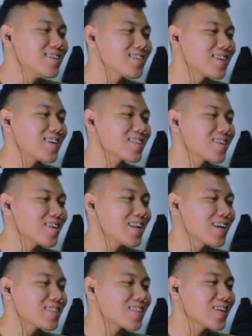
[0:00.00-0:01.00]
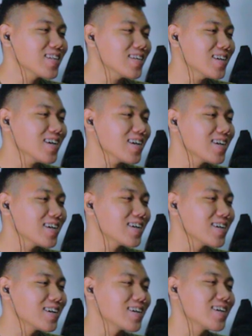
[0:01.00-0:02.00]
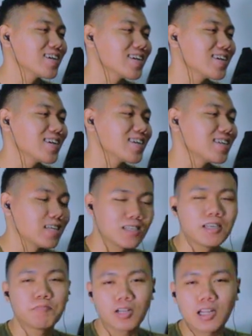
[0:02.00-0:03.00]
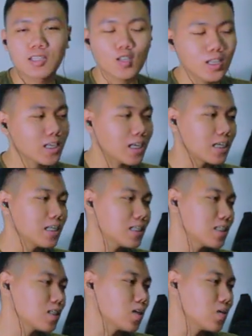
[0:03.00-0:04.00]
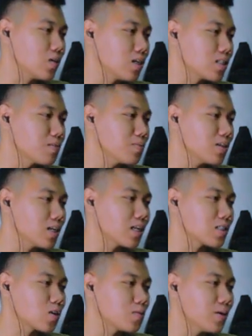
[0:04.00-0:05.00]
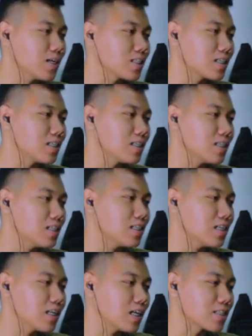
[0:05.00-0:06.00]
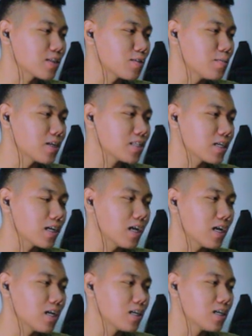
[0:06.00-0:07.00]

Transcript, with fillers: Seletel-letelnya ya yang letoynya kayak gini sih cowok tapi nggak letoy banget ya ini ini letoy banget kayak